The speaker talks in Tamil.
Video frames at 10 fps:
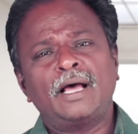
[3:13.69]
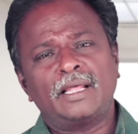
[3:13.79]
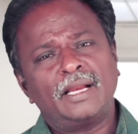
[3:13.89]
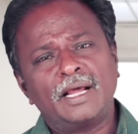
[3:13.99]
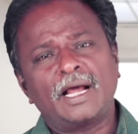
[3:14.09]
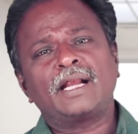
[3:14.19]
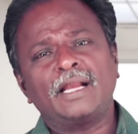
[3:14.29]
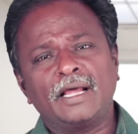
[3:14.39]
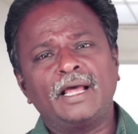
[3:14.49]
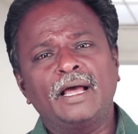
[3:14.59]
அதெல்லாம்
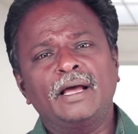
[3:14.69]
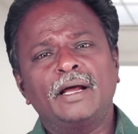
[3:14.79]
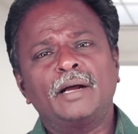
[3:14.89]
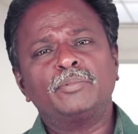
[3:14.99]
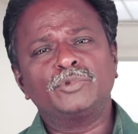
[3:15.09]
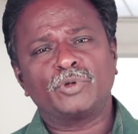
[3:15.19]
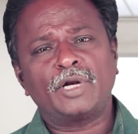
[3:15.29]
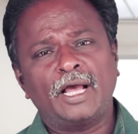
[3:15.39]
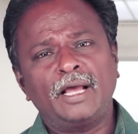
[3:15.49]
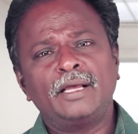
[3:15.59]
காட்டலைங்க அப்படின்னு
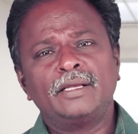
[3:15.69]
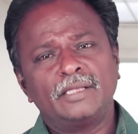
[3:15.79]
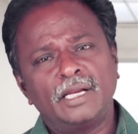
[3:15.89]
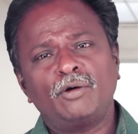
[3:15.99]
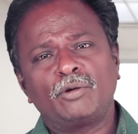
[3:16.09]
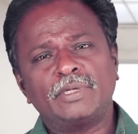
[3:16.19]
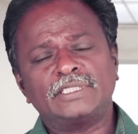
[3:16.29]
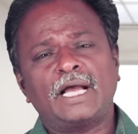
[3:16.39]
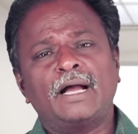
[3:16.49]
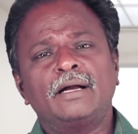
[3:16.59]
சொன்னால் இதெல்லாம் ஒரு பேச்சா